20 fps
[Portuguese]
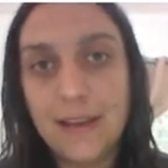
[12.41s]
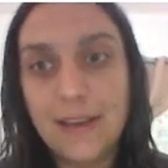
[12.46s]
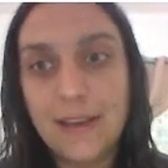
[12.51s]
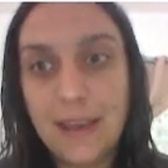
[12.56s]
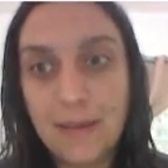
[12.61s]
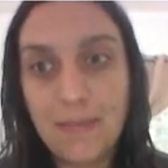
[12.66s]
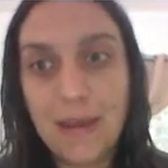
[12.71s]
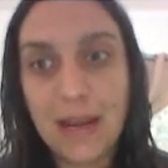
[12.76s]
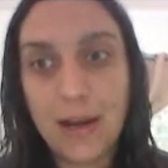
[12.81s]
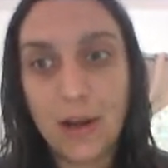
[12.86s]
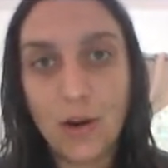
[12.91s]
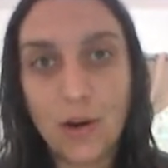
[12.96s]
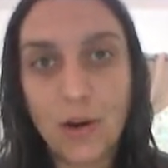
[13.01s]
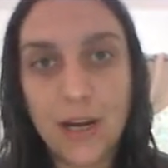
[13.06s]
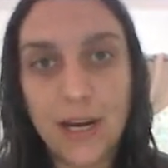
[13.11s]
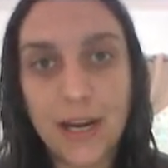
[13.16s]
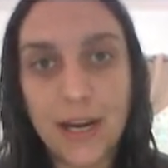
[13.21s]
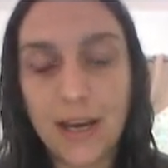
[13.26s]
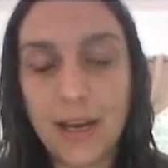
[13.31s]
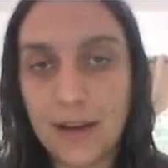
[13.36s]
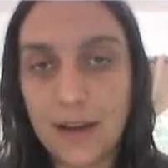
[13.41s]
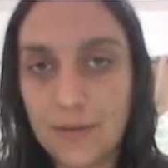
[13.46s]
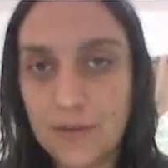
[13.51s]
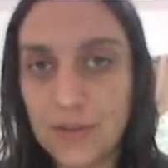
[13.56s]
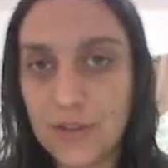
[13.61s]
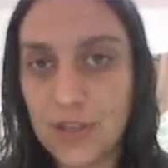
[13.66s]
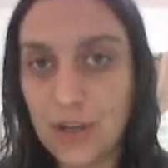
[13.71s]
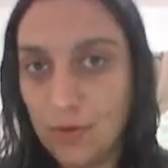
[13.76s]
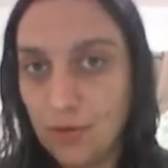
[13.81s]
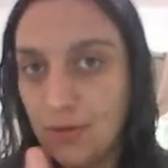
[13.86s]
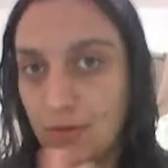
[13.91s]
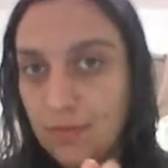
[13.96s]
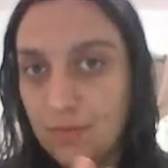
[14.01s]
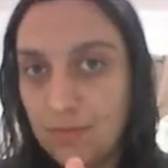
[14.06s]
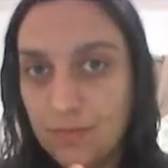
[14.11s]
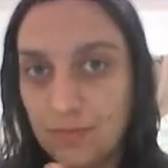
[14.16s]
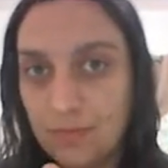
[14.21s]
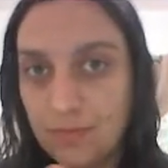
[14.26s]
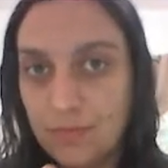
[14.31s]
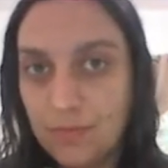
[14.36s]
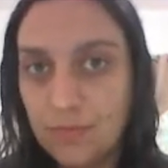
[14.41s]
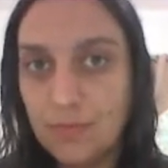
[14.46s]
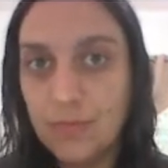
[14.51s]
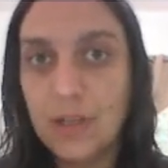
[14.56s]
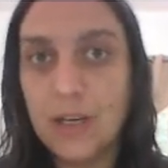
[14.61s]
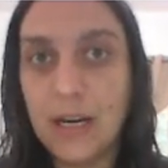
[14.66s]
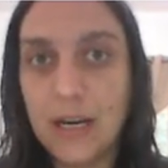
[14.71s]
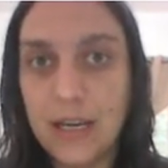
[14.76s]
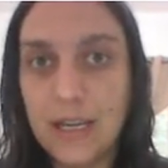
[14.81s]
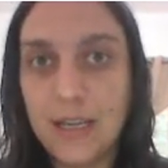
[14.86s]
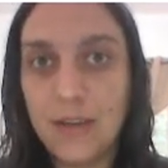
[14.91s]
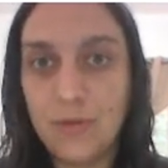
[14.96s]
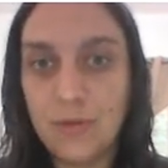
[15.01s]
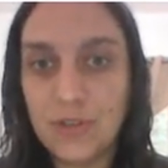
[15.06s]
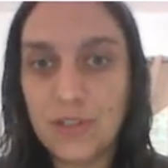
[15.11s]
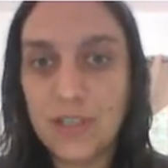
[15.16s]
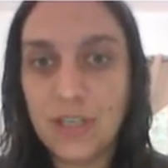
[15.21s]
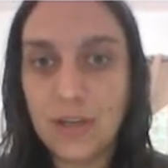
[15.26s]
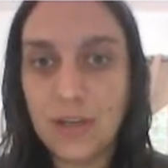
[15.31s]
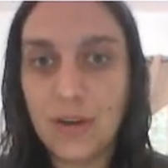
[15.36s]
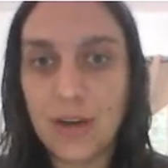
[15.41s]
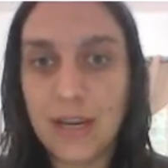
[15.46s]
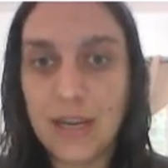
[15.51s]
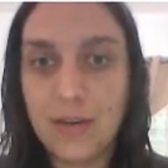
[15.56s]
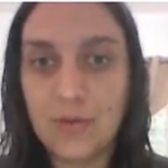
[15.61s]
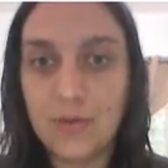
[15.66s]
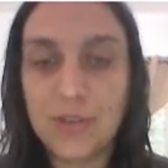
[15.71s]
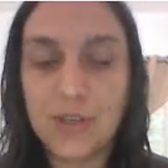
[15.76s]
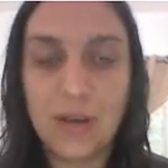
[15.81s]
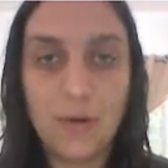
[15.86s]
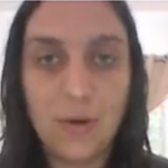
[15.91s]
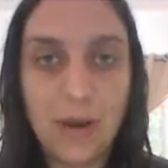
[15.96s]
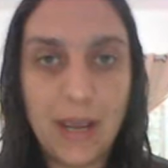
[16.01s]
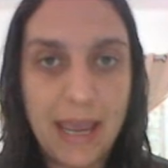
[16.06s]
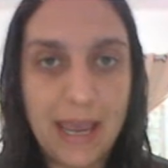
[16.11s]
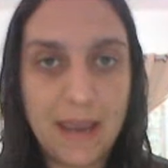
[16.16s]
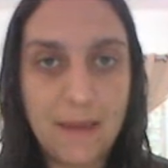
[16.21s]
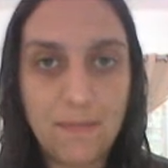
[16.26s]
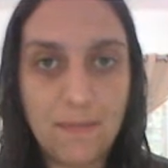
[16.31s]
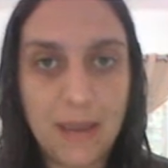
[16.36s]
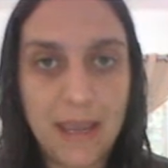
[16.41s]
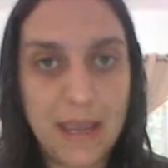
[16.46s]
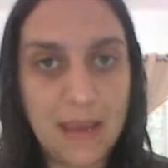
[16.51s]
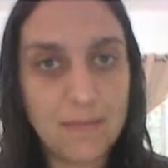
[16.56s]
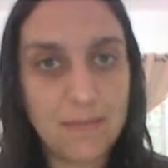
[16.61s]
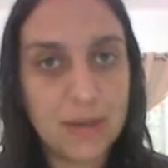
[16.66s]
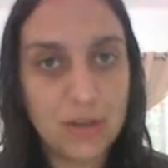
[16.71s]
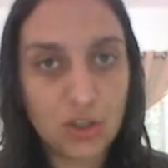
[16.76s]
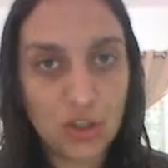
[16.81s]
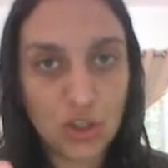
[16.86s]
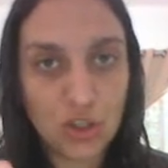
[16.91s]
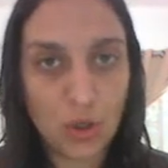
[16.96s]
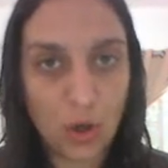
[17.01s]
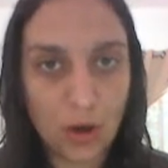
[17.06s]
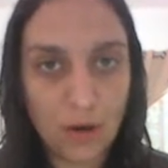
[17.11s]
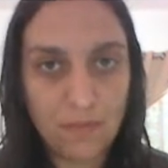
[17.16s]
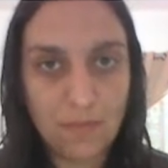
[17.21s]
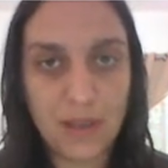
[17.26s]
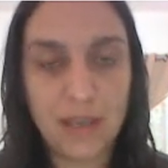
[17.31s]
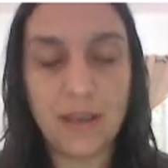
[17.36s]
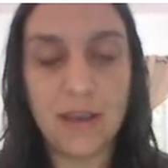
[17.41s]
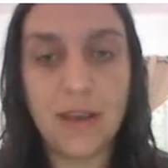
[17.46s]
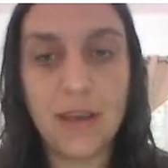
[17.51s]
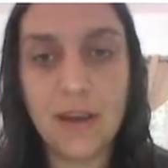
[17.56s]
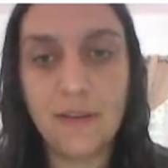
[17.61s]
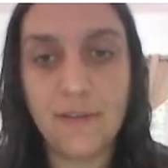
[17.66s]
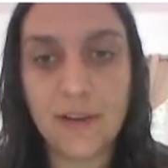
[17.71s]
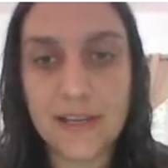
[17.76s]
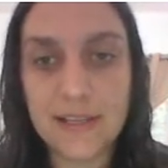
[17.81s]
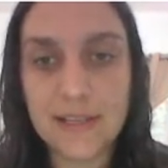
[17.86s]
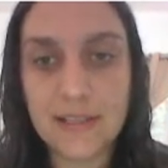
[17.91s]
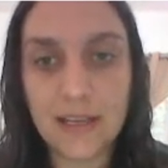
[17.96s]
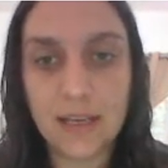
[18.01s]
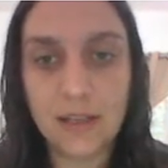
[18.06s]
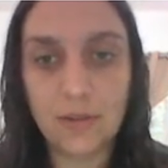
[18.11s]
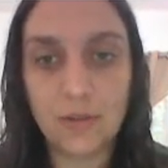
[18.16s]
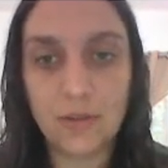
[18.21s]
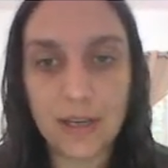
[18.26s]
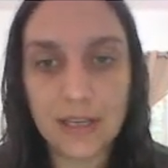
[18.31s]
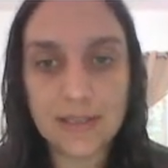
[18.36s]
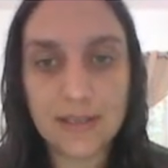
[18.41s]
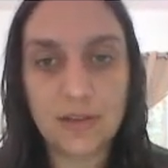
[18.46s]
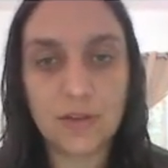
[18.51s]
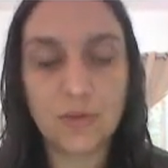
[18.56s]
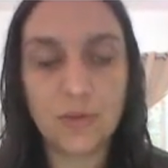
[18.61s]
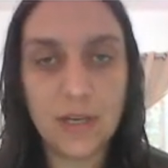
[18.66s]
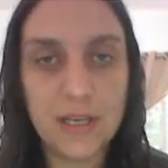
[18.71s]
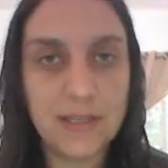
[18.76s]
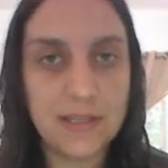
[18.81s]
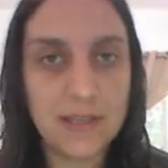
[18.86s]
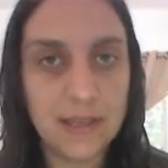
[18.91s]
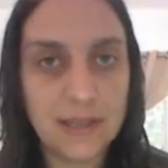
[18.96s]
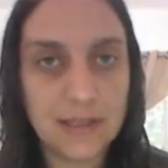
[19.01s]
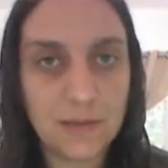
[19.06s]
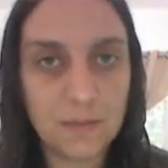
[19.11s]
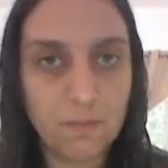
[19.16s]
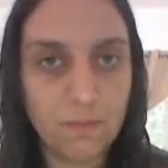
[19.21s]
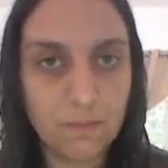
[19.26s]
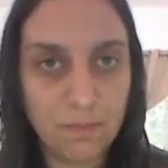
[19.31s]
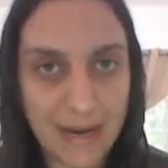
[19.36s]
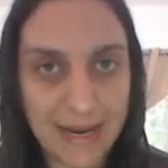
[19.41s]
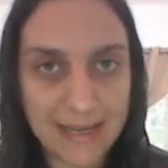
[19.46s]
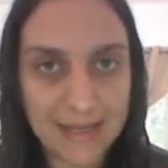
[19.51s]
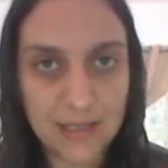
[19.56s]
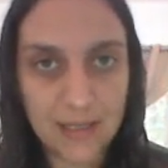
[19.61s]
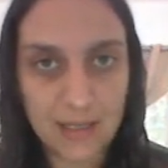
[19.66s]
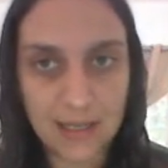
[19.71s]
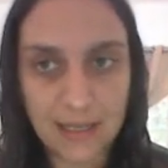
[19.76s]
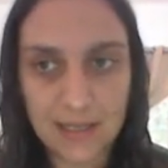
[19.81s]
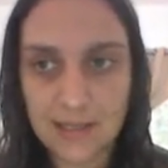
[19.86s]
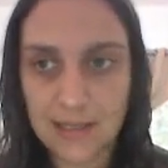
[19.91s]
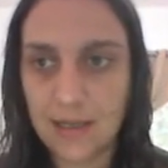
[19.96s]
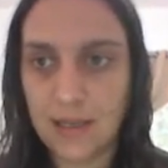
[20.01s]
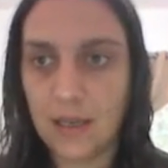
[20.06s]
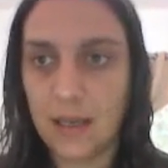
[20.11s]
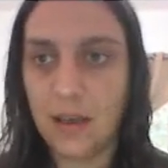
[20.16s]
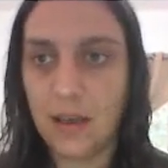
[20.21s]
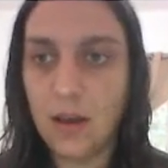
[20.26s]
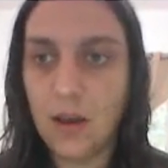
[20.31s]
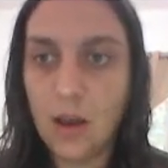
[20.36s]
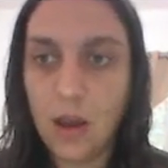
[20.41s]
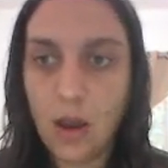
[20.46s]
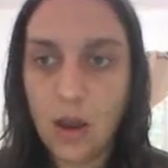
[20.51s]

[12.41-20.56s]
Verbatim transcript: que melhora o seu ganhozinho aí, o seu RPM sobe fazendo essas coisinhas básicas aqui.